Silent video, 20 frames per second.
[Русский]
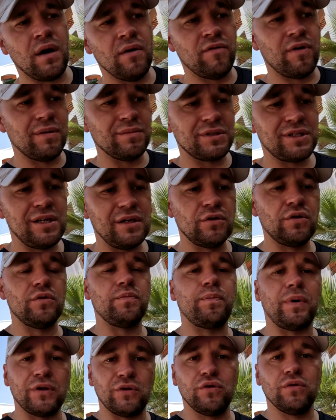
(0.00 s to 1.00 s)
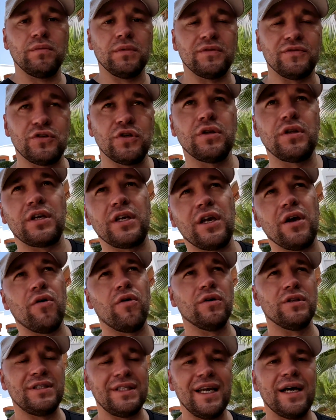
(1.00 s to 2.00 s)
вам следует подумать все-таки
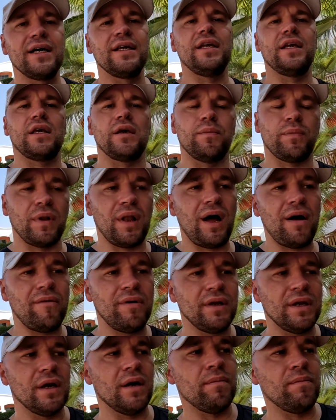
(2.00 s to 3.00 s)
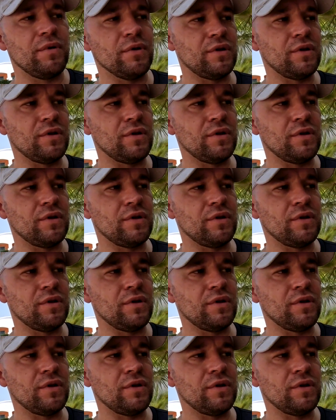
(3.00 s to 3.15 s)
о технике плавания,